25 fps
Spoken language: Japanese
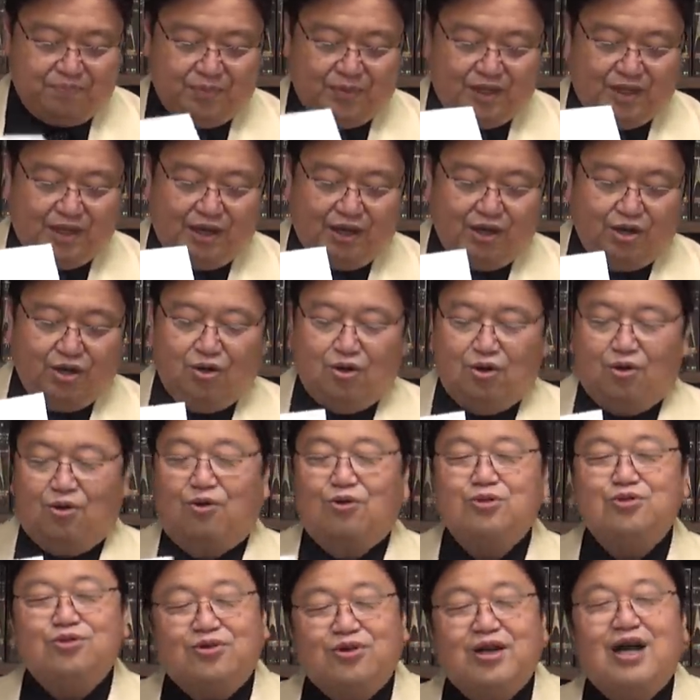で、
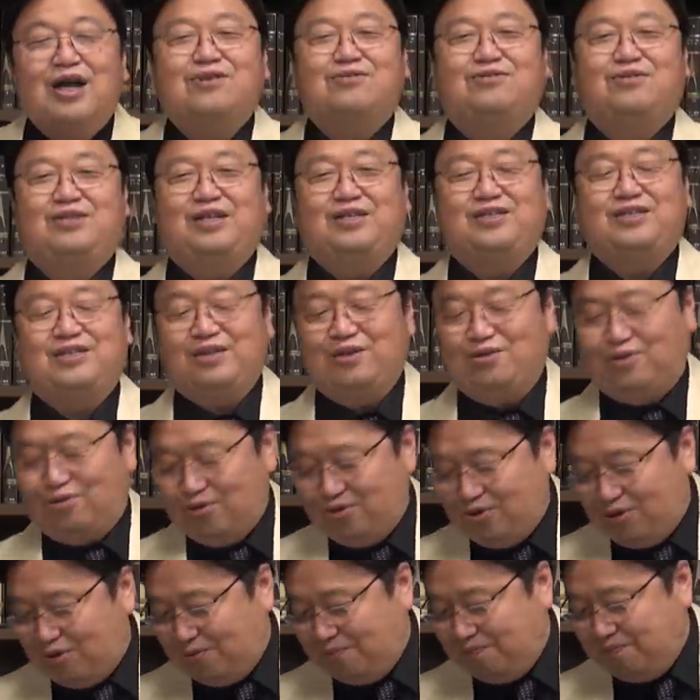おそらくですね、こ
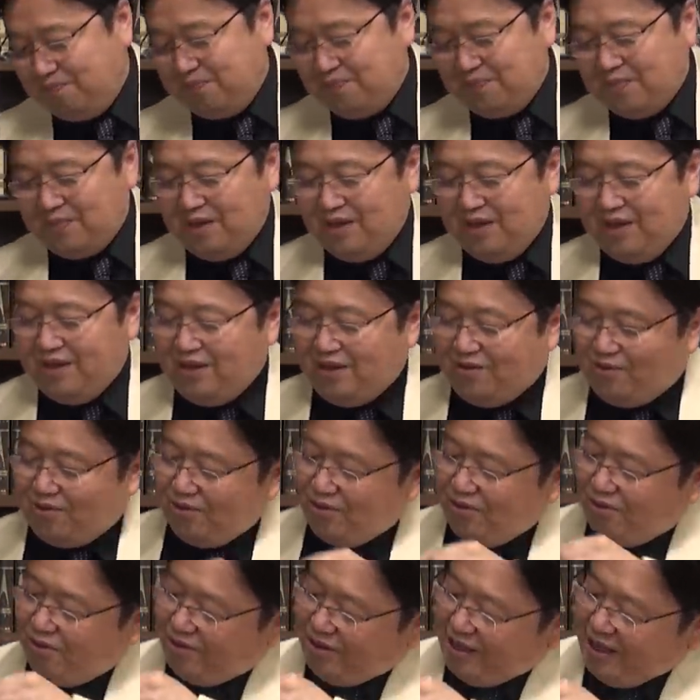の、こ
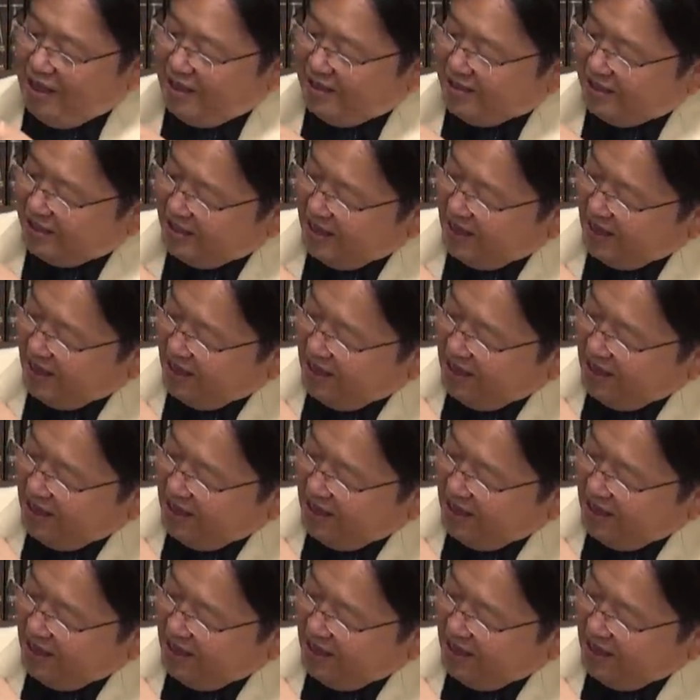のですね、